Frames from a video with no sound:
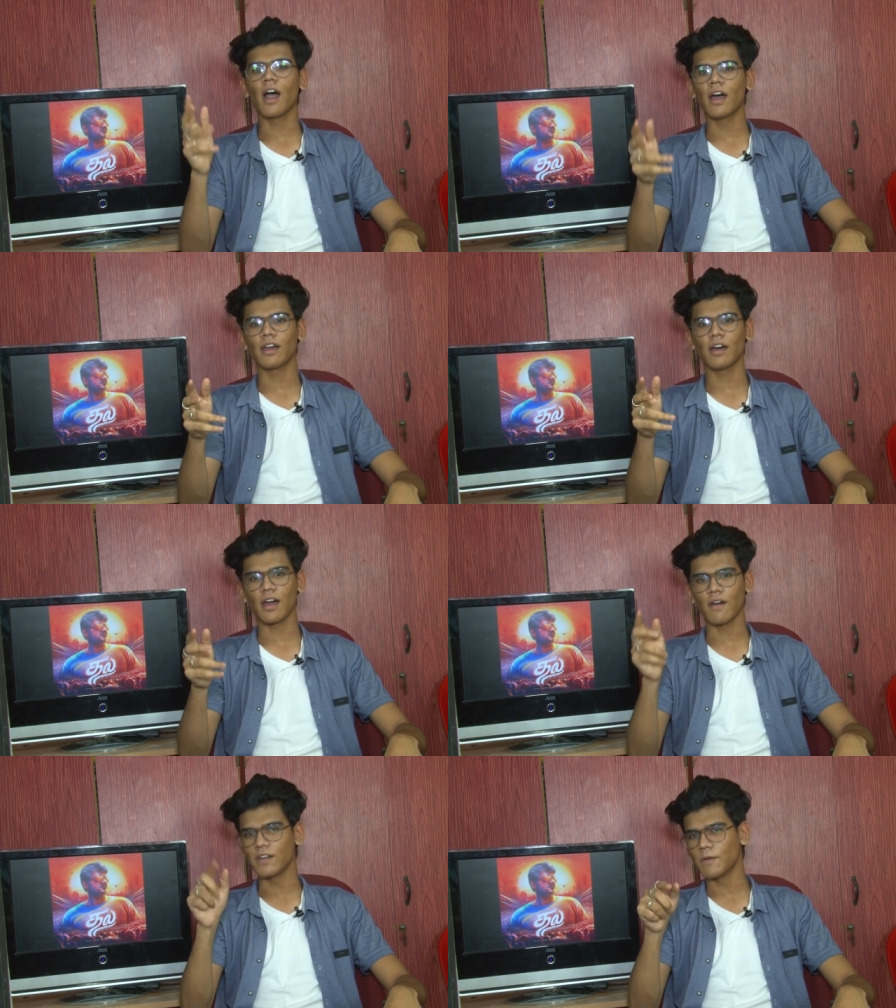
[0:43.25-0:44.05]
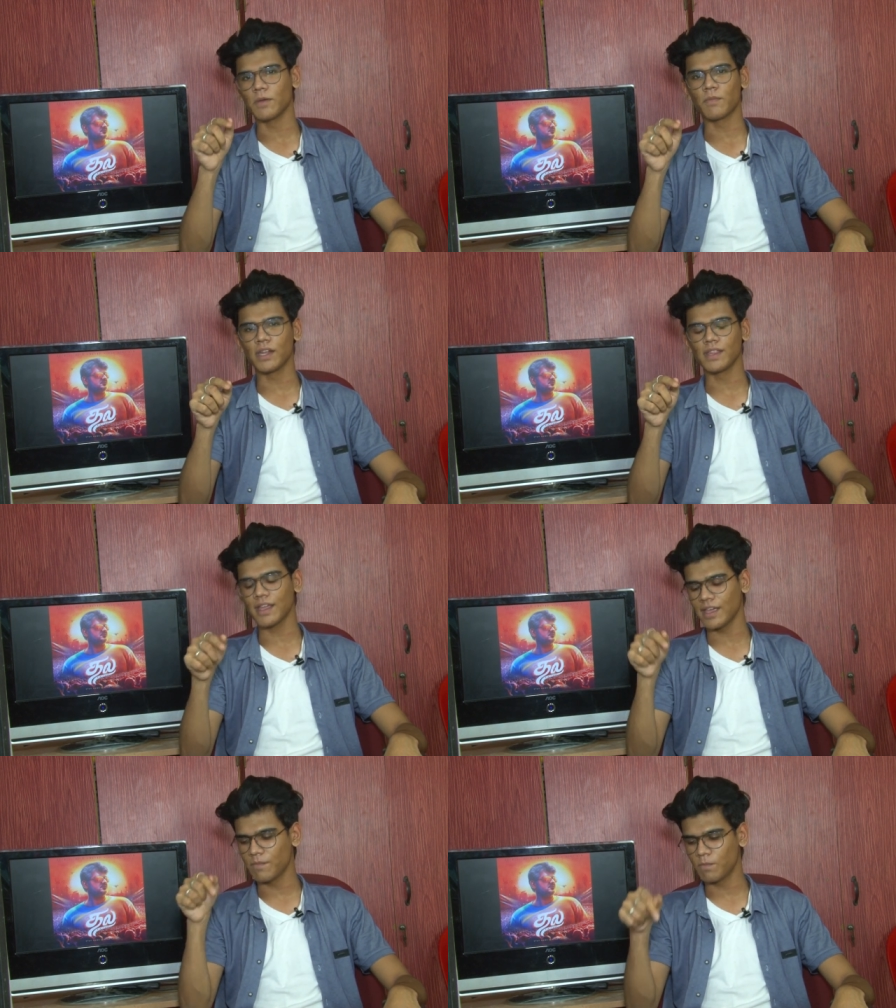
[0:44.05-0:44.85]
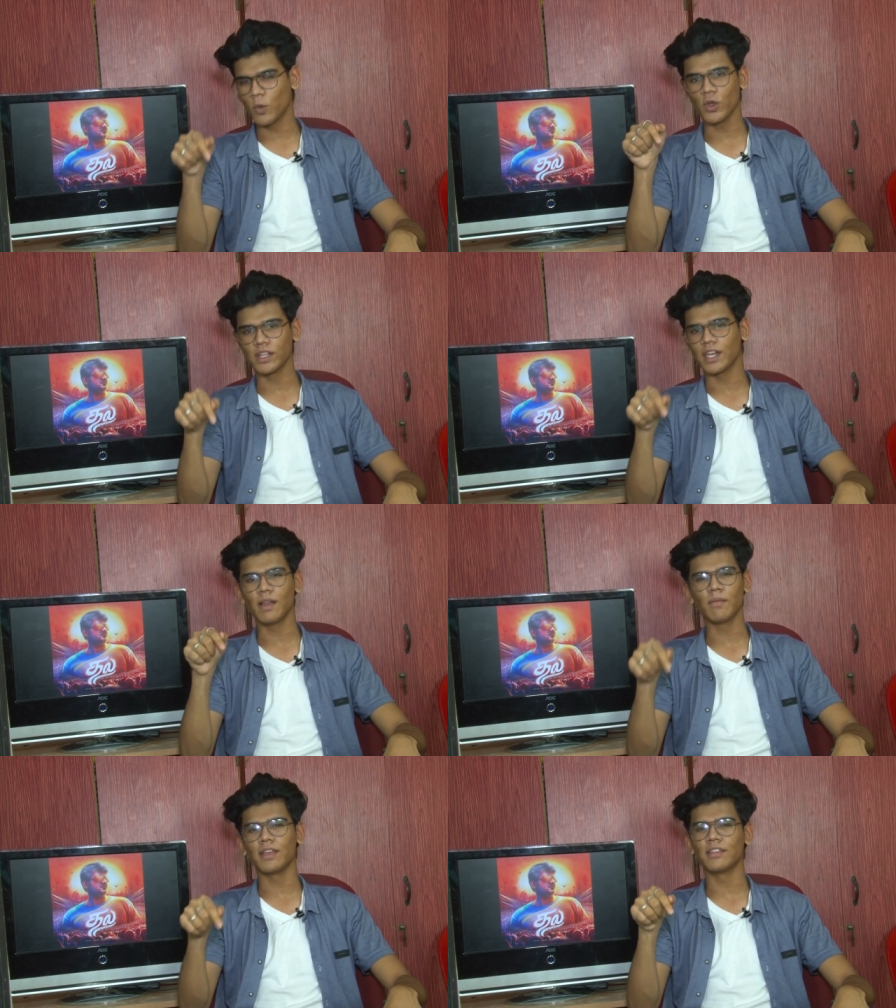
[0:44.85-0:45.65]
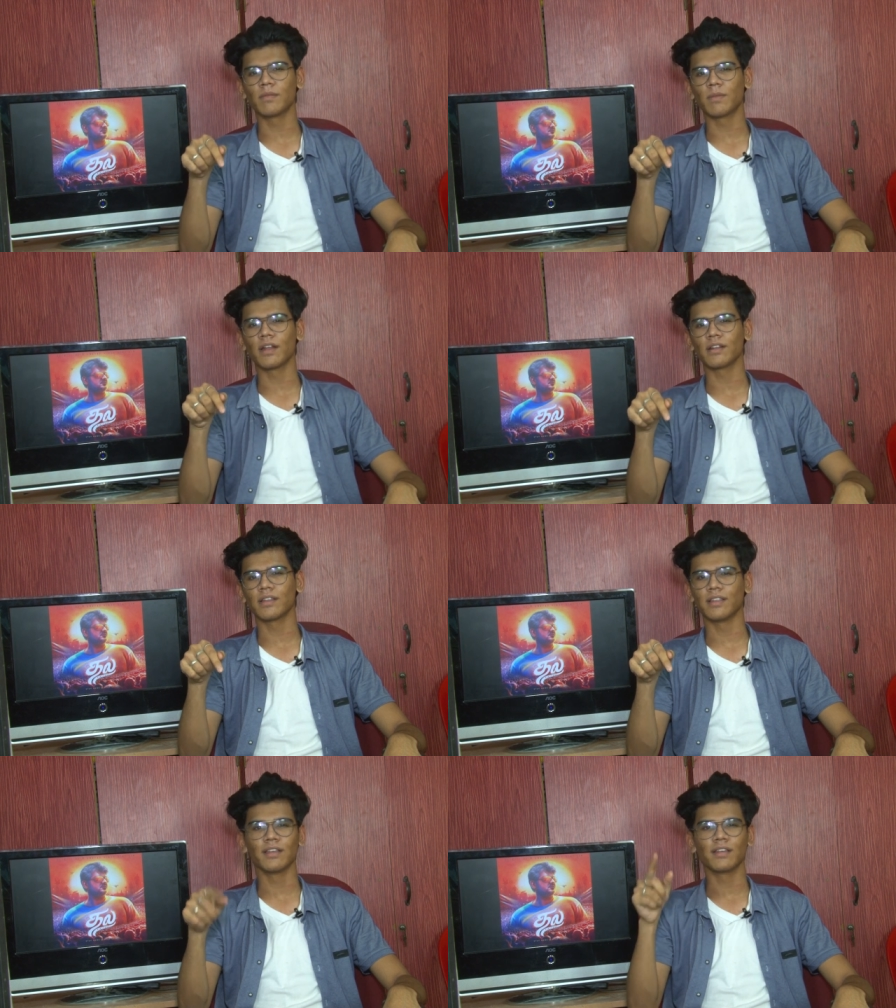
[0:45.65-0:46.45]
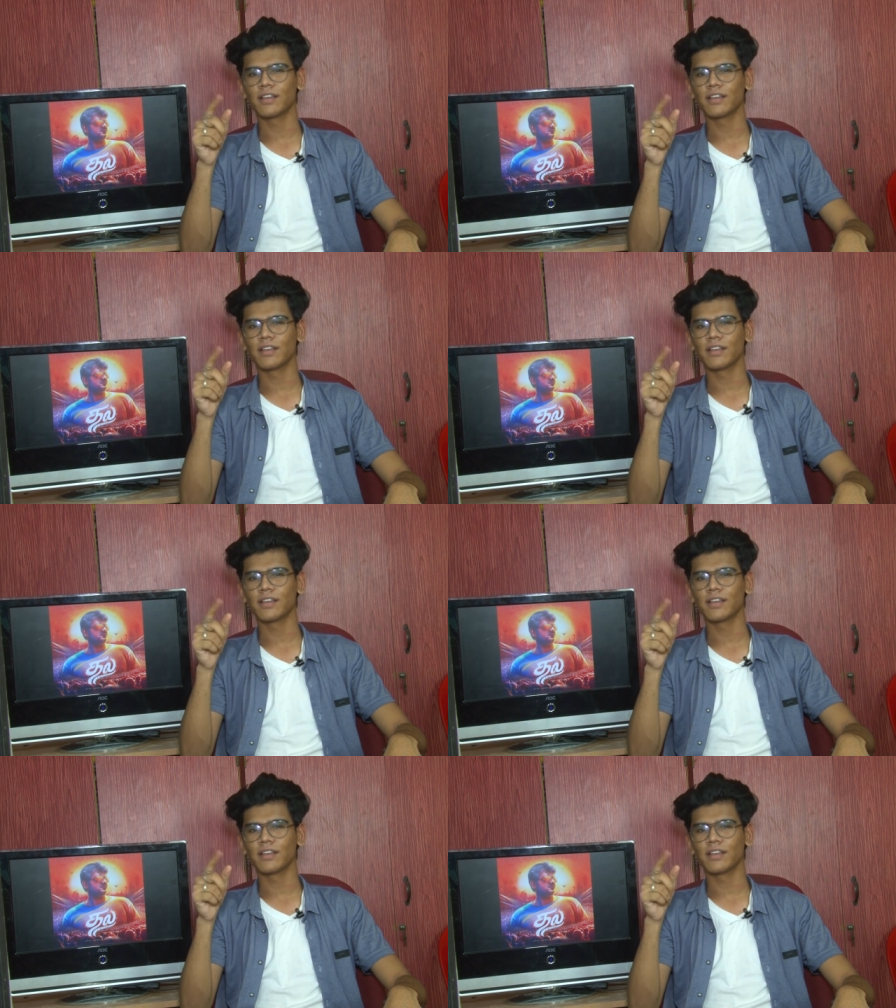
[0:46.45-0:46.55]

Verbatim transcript: ஆனால் அவர் அப்படி பண்ணியிருந்தா இப்போ இந்த நிலைமையில் இருந்திருப்பாருங்கிறது